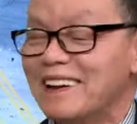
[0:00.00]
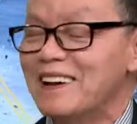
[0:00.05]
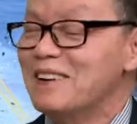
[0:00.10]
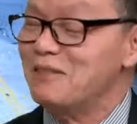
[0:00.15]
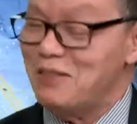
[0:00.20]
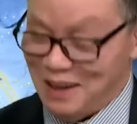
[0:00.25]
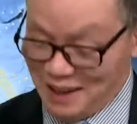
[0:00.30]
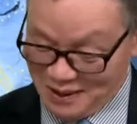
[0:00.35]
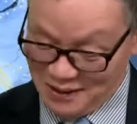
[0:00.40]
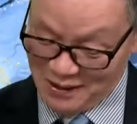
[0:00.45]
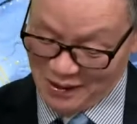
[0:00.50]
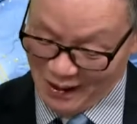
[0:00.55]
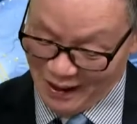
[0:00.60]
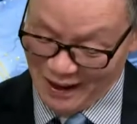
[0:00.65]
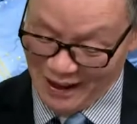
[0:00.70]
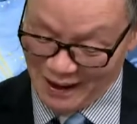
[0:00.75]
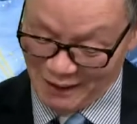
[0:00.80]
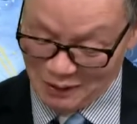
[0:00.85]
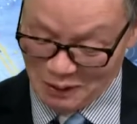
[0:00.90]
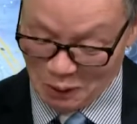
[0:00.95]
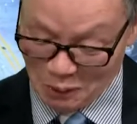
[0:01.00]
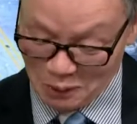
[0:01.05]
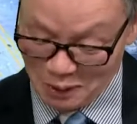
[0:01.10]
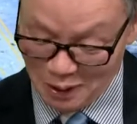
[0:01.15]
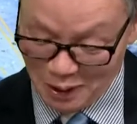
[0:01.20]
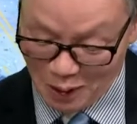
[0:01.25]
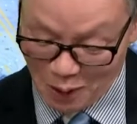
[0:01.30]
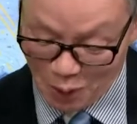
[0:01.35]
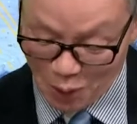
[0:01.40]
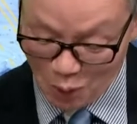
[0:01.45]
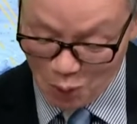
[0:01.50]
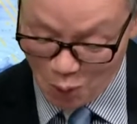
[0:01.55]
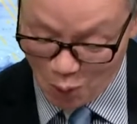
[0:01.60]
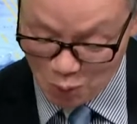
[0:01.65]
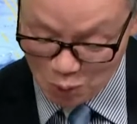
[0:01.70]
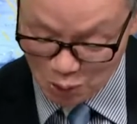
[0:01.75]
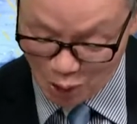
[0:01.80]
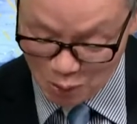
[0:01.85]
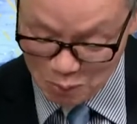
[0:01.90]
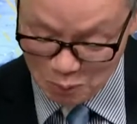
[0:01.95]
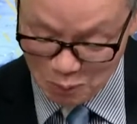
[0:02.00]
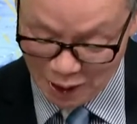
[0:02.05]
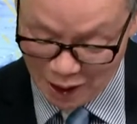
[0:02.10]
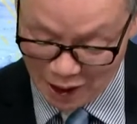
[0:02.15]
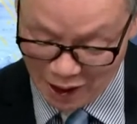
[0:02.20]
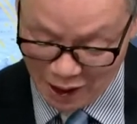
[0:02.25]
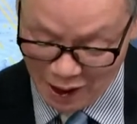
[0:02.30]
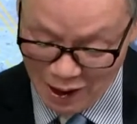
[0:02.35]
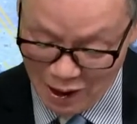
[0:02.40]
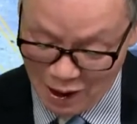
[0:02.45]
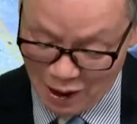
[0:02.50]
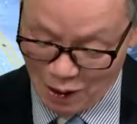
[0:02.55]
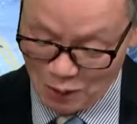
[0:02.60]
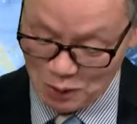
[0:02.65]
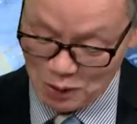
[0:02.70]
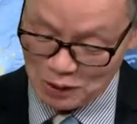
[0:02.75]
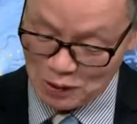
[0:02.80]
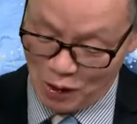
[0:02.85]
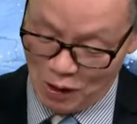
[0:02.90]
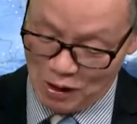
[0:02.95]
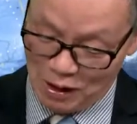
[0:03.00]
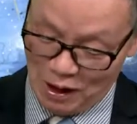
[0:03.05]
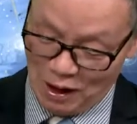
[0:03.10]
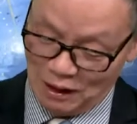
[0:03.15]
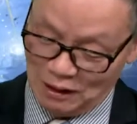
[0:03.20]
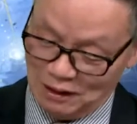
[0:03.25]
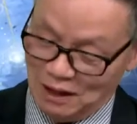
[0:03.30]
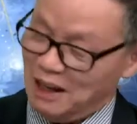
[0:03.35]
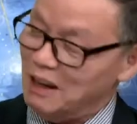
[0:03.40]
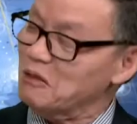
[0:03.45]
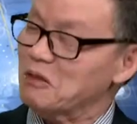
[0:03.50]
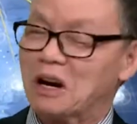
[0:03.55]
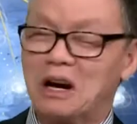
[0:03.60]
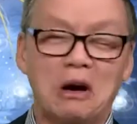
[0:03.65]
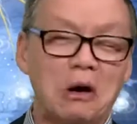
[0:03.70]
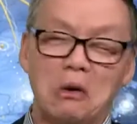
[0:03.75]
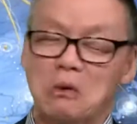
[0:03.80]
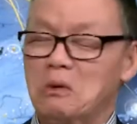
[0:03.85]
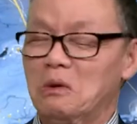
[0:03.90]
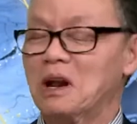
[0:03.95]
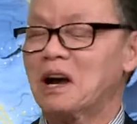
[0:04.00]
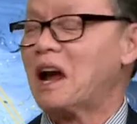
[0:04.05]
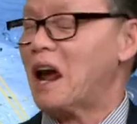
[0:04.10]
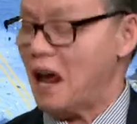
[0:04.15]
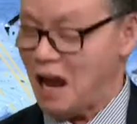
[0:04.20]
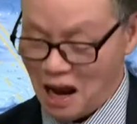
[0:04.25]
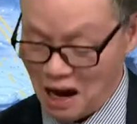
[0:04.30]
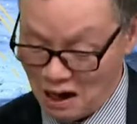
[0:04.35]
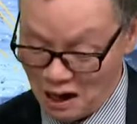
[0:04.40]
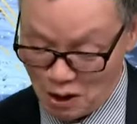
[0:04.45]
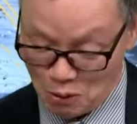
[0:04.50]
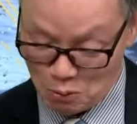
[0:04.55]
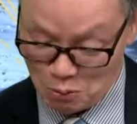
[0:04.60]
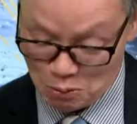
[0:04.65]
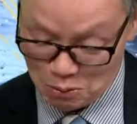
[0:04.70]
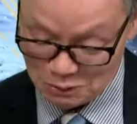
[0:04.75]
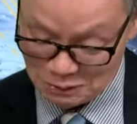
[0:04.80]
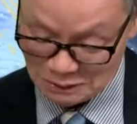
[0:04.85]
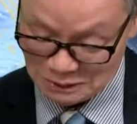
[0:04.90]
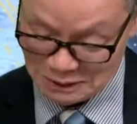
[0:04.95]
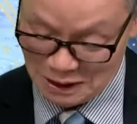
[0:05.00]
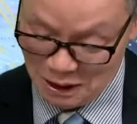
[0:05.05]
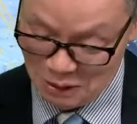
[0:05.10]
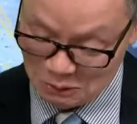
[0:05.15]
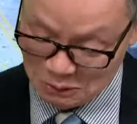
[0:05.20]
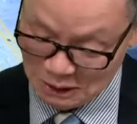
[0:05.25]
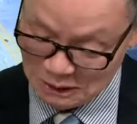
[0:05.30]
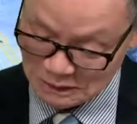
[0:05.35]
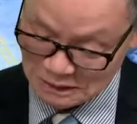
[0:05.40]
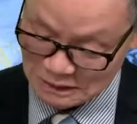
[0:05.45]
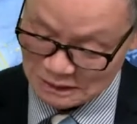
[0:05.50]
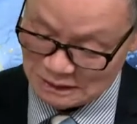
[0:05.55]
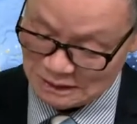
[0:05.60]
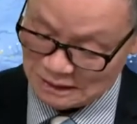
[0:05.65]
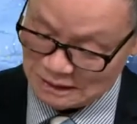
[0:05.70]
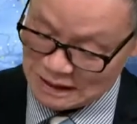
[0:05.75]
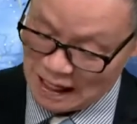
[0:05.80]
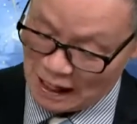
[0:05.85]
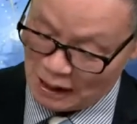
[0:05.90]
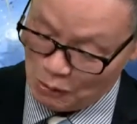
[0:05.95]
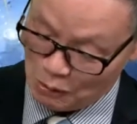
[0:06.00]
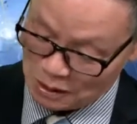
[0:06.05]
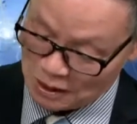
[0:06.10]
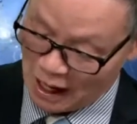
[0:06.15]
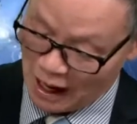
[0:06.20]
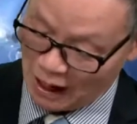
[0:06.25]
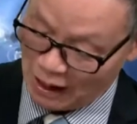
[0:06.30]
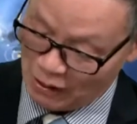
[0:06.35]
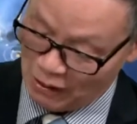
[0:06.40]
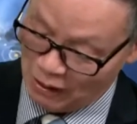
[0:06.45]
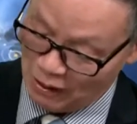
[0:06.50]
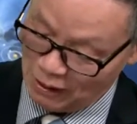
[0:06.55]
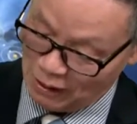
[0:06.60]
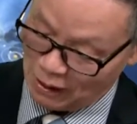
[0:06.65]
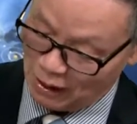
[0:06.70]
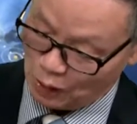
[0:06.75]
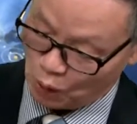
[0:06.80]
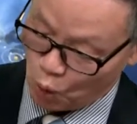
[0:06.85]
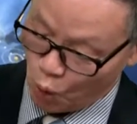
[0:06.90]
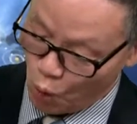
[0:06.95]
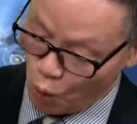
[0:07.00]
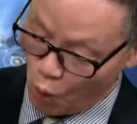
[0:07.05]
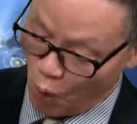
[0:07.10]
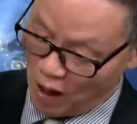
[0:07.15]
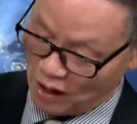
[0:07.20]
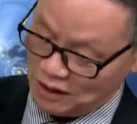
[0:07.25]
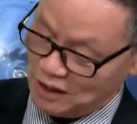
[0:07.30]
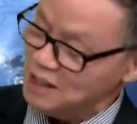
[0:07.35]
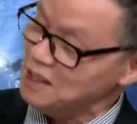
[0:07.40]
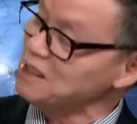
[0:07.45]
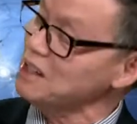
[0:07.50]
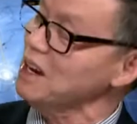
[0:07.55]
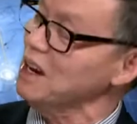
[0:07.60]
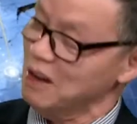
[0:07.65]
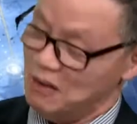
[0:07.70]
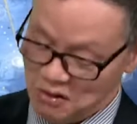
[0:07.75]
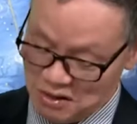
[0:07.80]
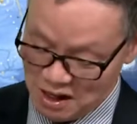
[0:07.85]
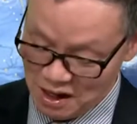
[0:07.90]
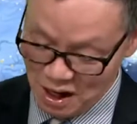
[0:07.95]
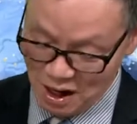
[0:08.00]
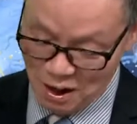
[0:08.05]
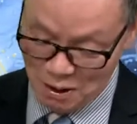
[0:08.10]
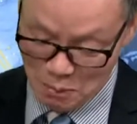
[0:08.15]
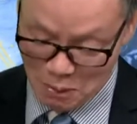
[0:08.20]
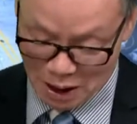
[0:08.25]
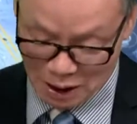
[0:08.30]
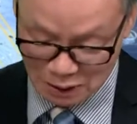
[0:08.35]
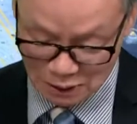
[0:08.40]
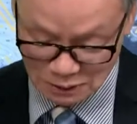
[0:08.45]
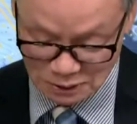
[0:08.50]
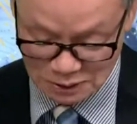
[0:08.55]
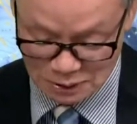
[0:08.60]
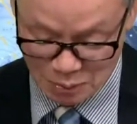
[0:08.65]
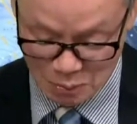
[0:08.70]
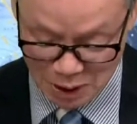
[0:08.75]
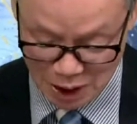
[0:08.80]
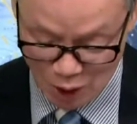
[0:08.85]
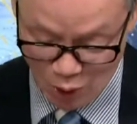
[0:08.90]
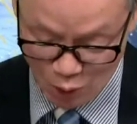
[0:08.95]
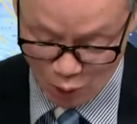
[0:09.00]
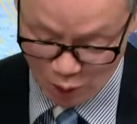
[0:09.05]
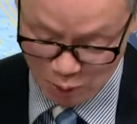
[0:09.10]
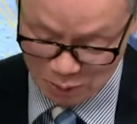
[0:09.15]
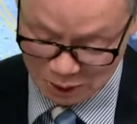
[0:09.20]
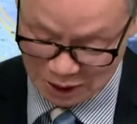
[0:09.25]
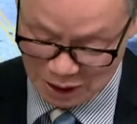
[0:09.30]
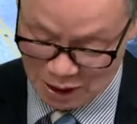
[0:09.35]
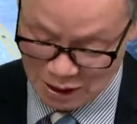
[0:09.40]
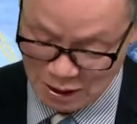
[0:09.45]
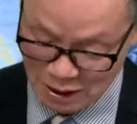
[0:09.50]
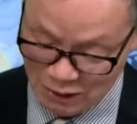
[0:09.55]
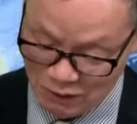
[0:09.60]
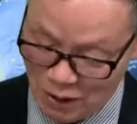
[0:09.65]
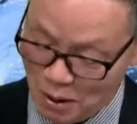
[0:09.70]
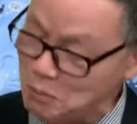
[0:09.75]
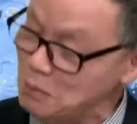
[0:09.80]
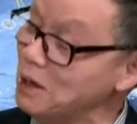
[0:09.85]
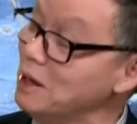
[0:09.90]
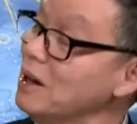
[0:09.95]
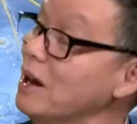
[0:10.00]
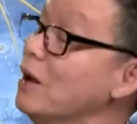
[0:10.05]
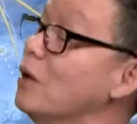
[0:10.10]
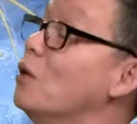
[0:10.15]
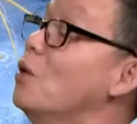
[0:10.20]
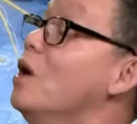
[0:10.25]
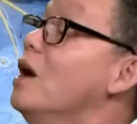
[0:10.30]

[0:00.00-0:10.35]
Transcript: tin vịt chiều nói là giống như là ông ông Trump là ông ấy cho rằng là Việt Cộng là kẻ hài lòng đúng không ờ, đảng cộng sản đó là cái thủ đoàn chính trị rồi dơ bẩn rồi bị ổi mà thế giới văn minh đều